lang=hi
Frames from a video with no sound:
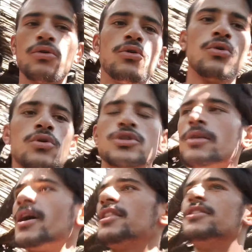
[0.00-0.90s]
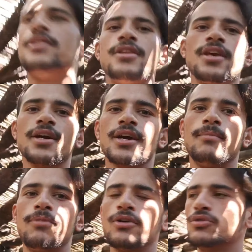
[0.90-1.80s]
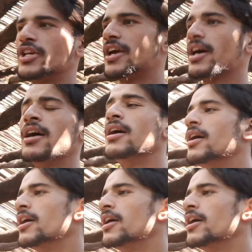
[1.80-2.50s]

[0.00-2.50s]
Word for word: तो उसके बाद ये कंप्लीट हो जाएगा